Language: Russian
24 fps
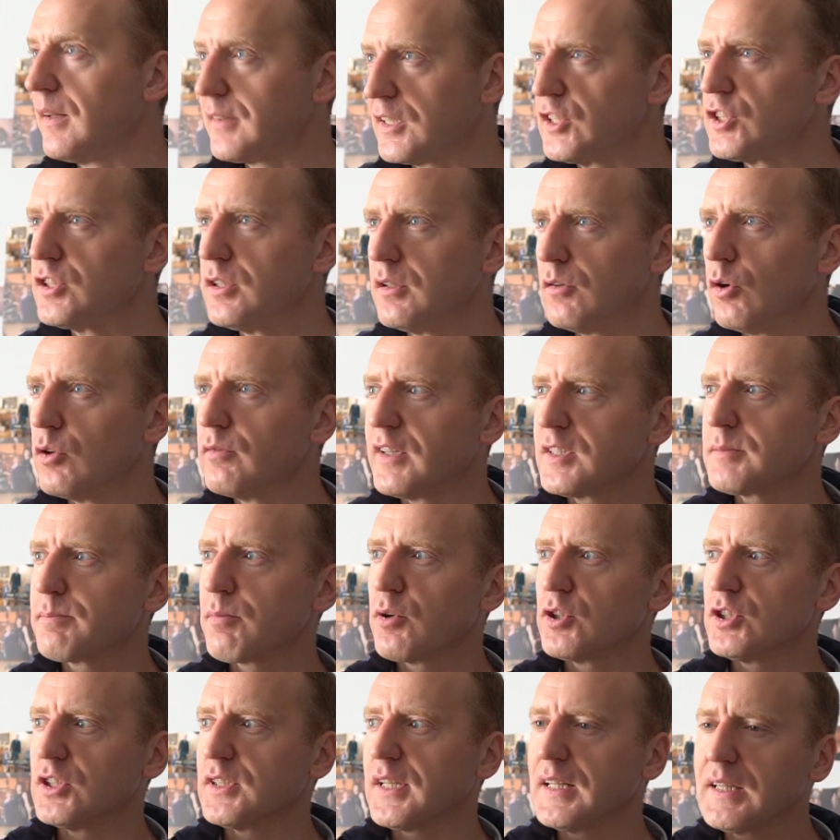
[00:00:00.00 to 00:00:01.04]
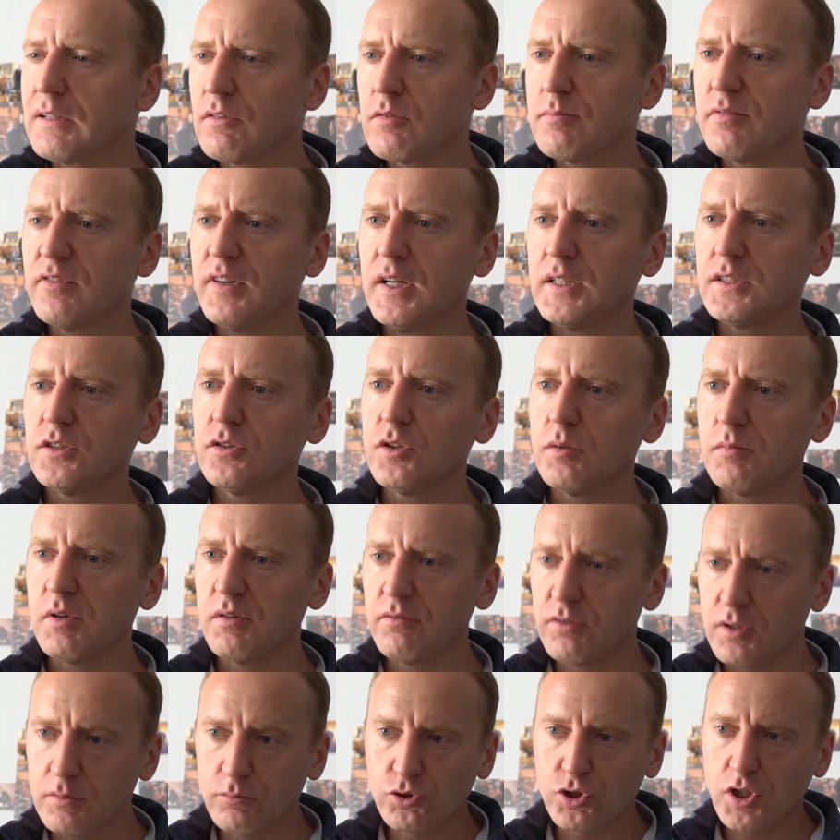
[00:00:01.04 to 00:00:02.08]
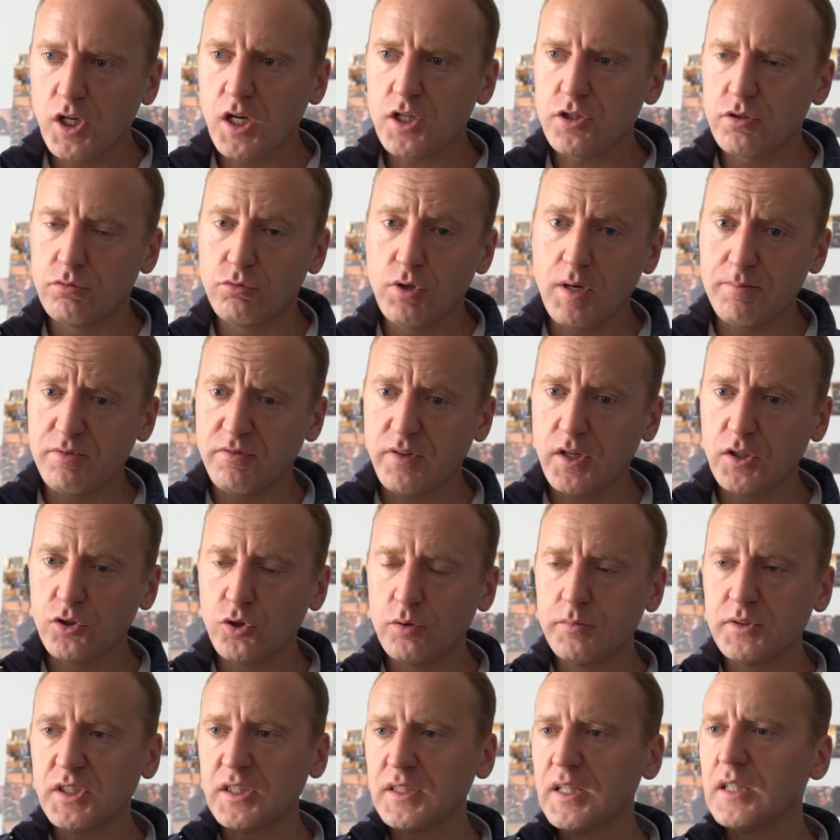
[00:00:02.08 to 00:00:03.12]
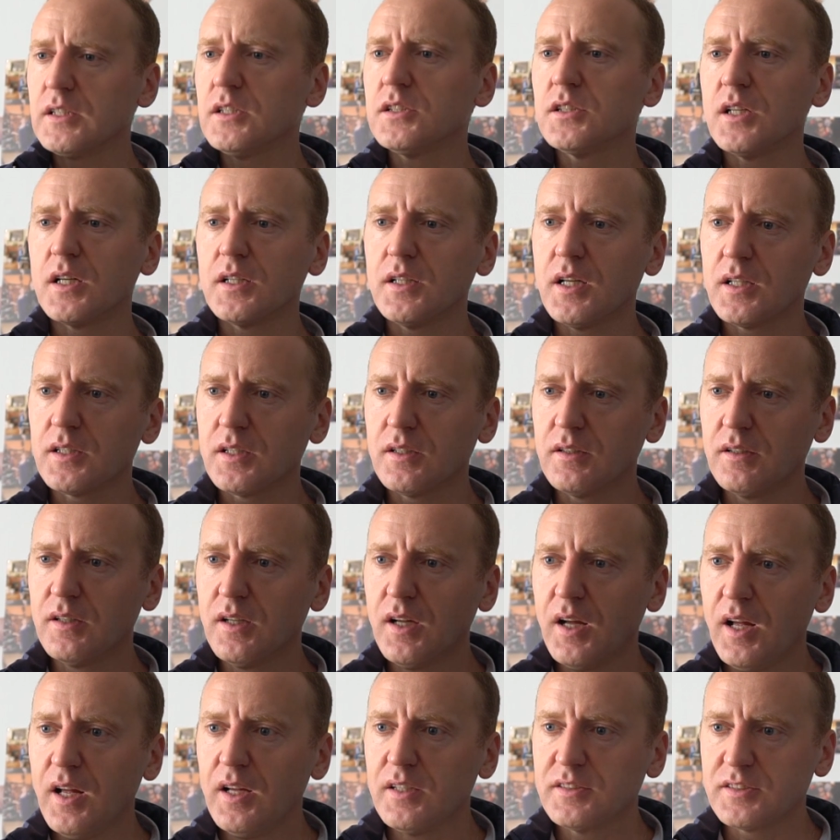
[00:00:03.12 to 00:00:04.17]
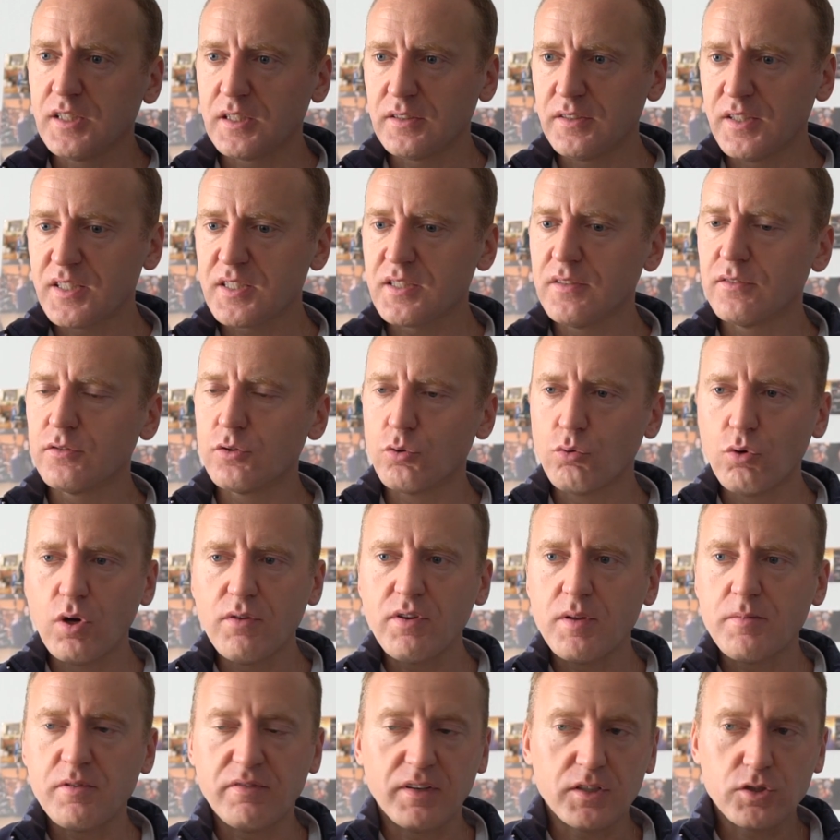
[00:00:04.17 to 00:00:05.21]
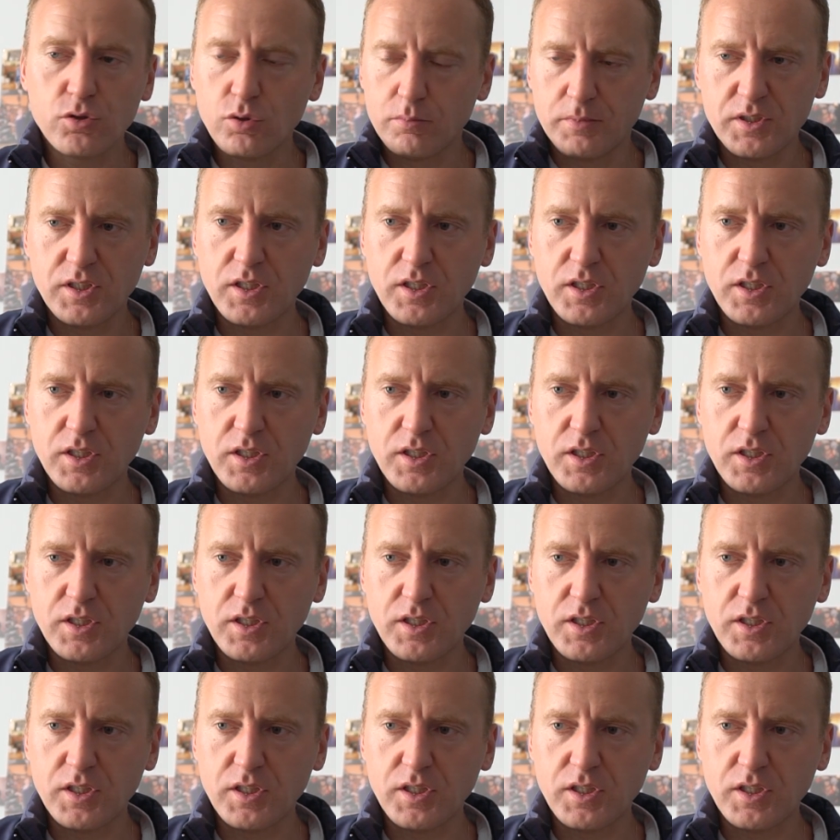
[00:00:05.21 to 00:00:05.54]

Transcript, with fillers: а, точнее, э, он вас спросит, когда вы бываете дома? Вы ему скажете, ну я бываю дома тогда-то и тогда-то. Соответственно, в другое время вас дома